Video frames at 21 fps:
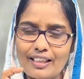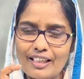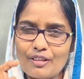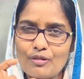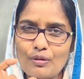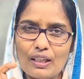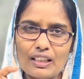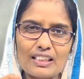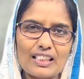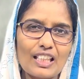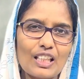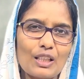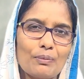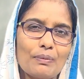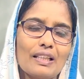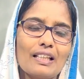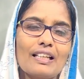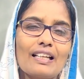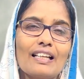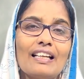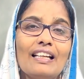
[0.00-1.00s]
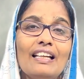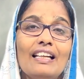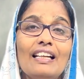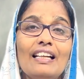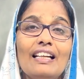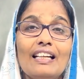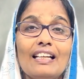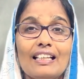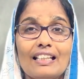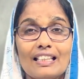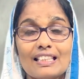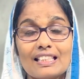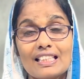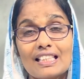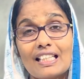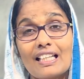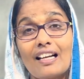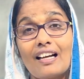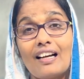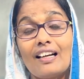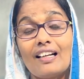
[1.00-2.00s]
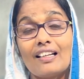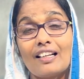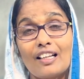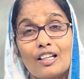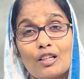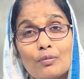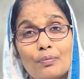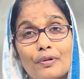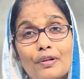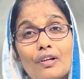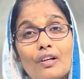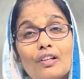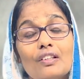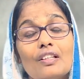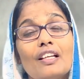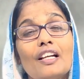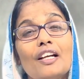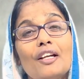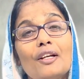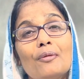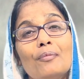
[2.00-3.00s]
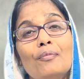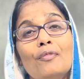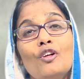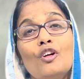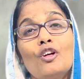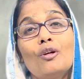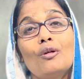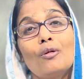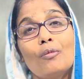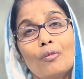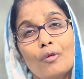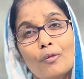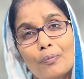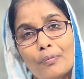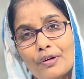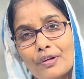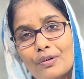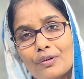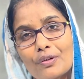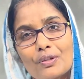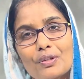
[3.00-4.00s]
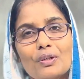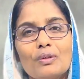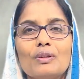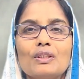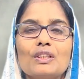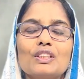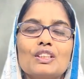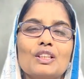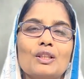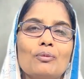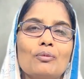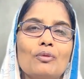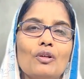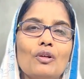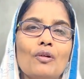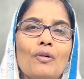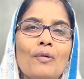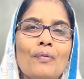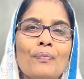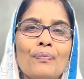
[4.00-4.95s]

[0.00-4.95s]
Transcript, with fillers: ఏ వాగ్దానం అంటే యషయా నలభై అధ్యాయం ముప్పై ఒకటో వచనంలో